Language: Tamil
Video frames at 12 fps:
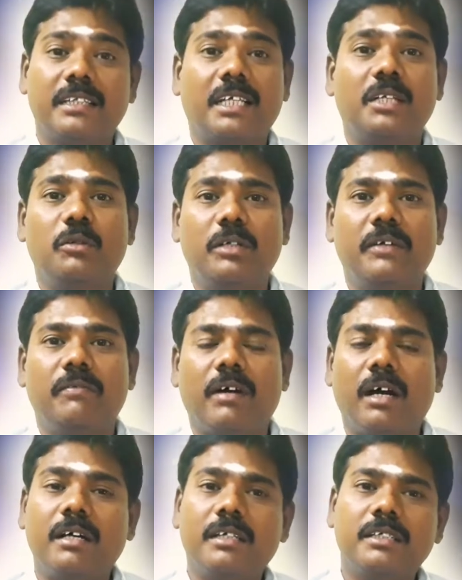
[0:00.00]
தன்னுடைய
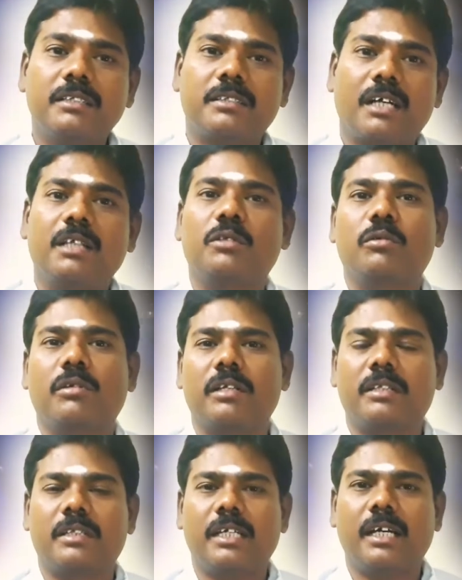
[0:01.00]
வாக்கு
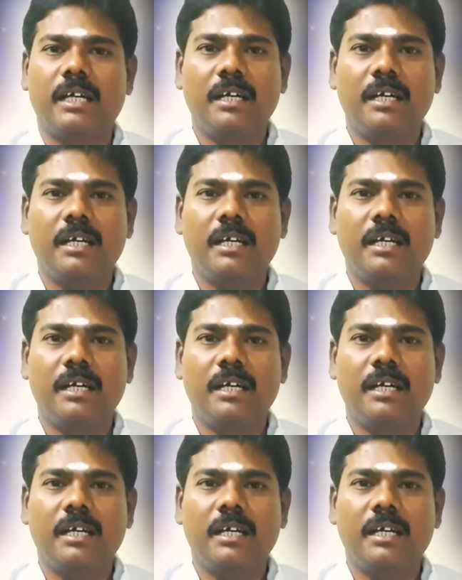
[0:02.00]
சாதுரியத்தை